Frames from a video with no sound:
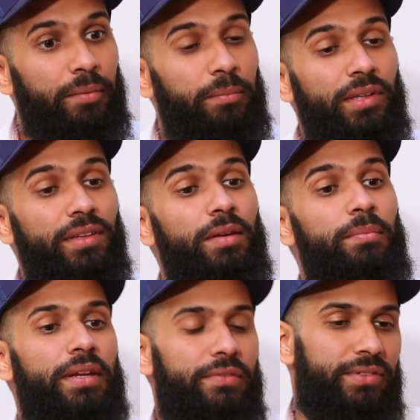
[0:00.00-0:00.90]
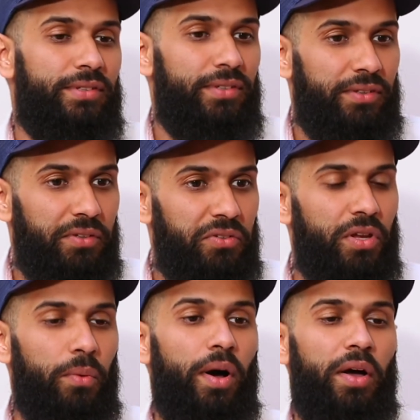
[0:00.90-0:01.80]
بطيب نفس
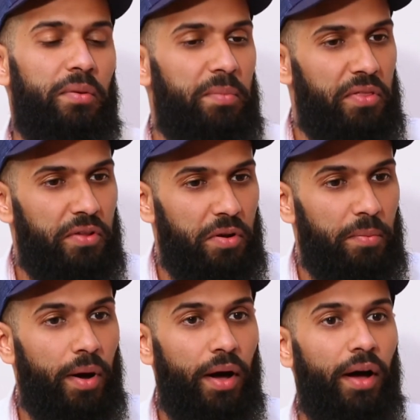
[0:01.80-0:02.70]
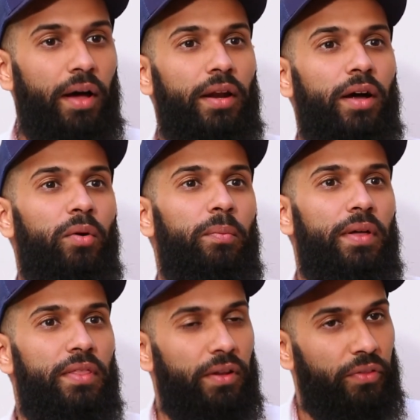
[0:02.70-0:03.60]
سواء بذل المال أو
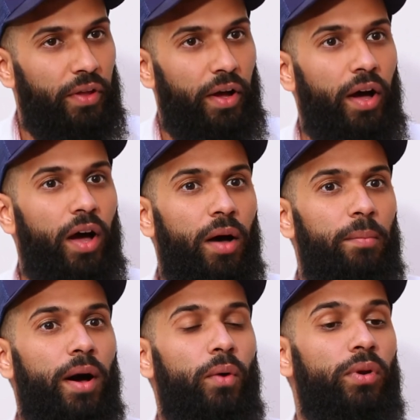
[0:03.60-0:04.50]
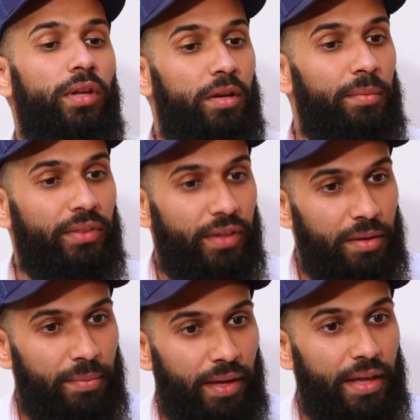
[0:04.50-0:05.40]
بذل الطعام أو الكلمة
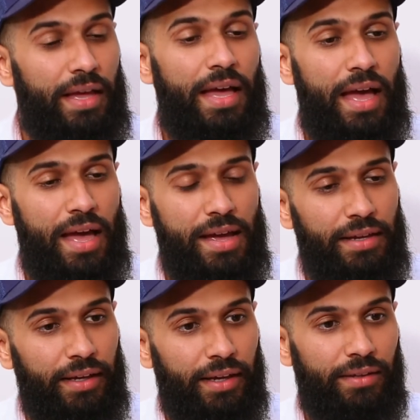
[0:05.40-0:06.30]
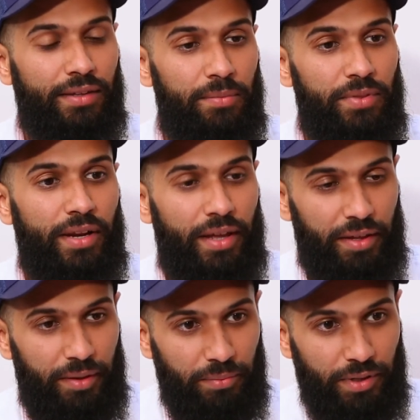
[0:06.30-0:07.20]
الطيبة أي خير تبذله
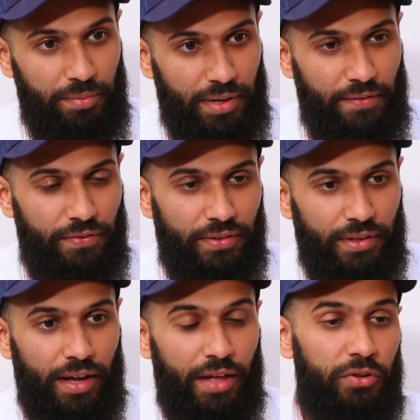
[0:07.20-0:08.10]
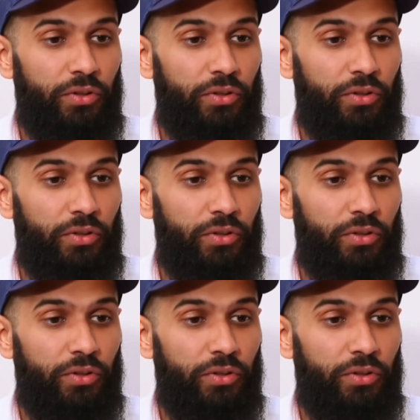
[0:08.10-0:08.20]
طيب نفس هذا